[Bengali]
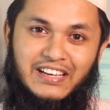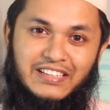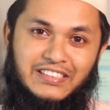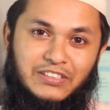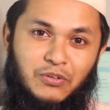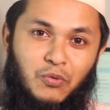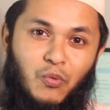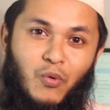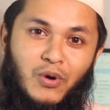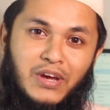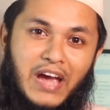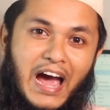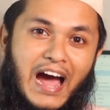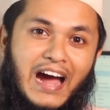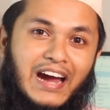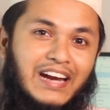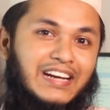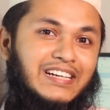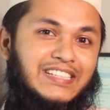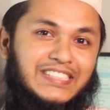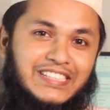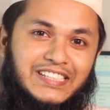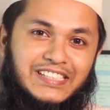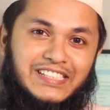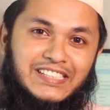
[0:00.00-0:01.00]
যে ওই
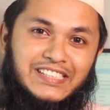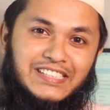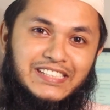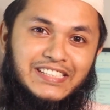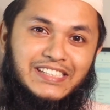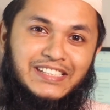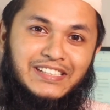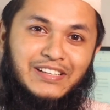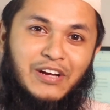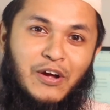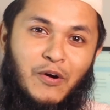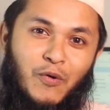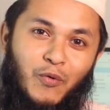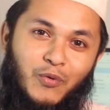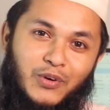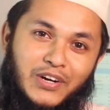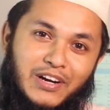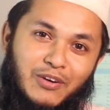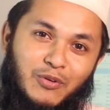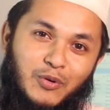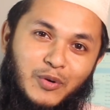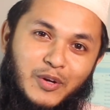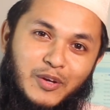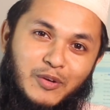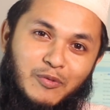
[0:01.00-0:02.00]
আগের সেটিংসের ওটা
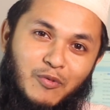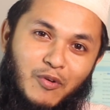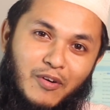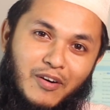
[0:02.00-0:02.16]
ওই